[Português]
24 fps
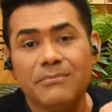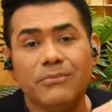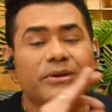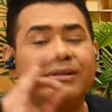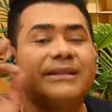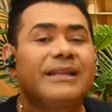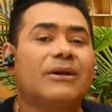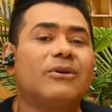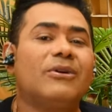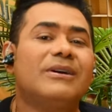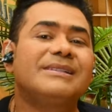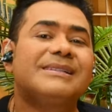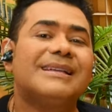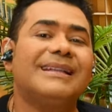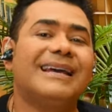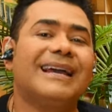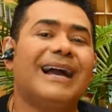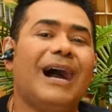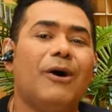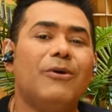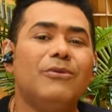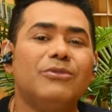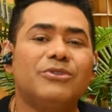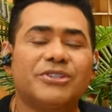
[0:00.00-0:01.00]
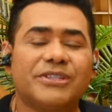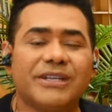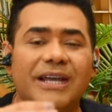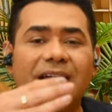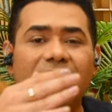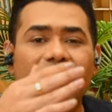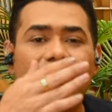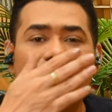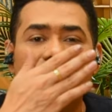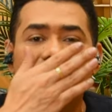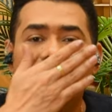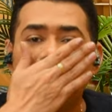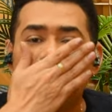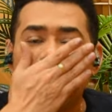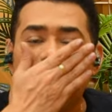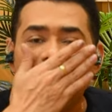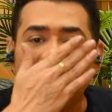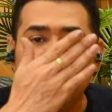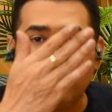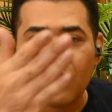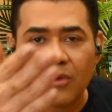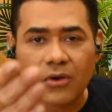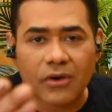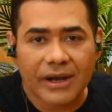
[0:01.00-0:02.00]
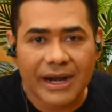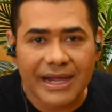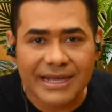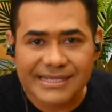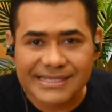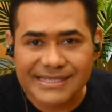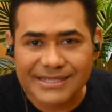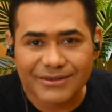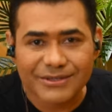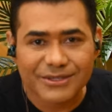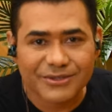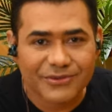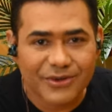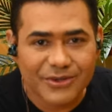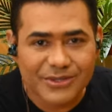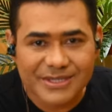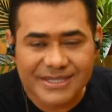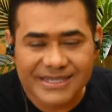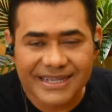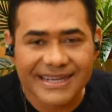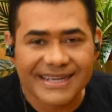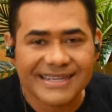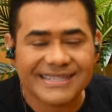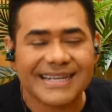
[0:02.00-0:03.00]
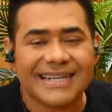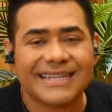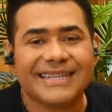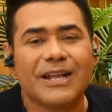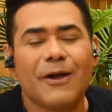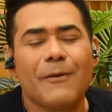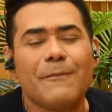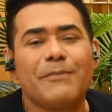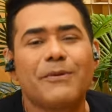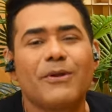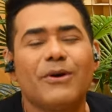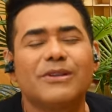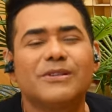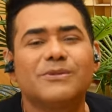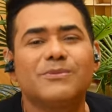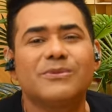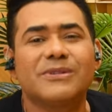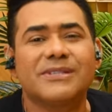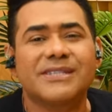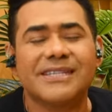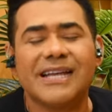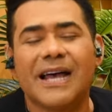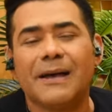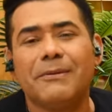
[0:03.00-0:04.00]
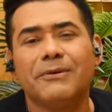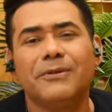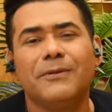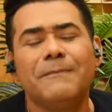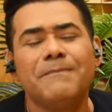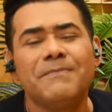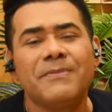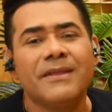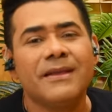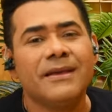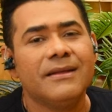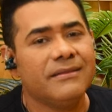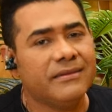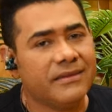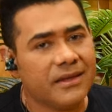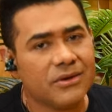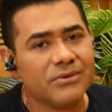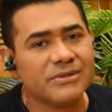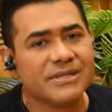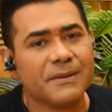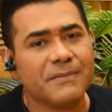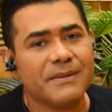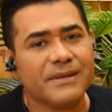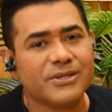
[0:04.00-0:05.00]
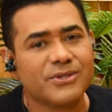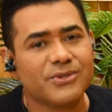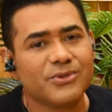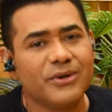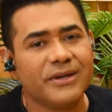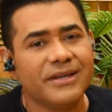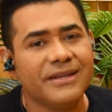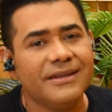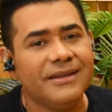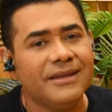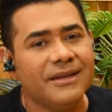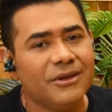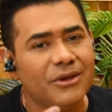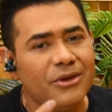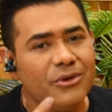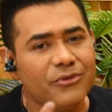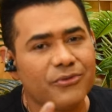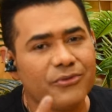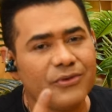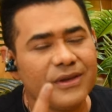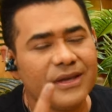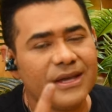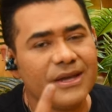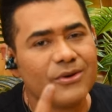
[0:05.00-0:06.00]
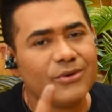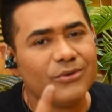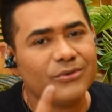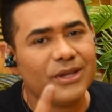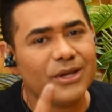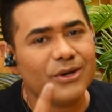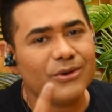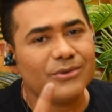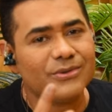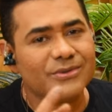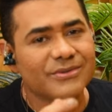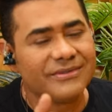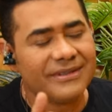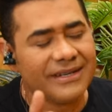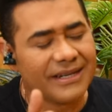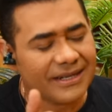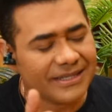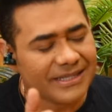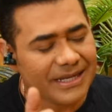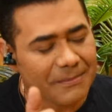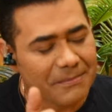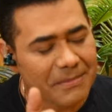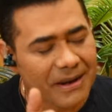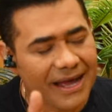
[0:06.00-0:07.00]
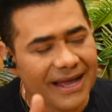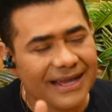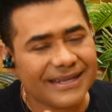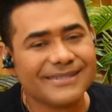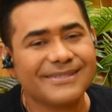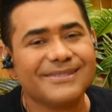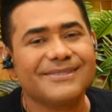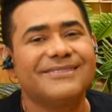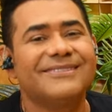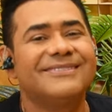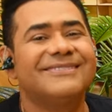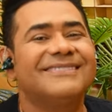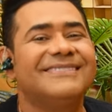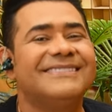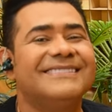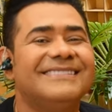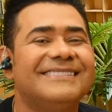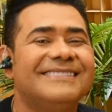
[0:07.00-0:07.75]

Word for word: e muita coisa legal. Um cheiro no coração de vocês, até o próximo sábado. Deus abençoe e fiquem com Deus. Grande abraço.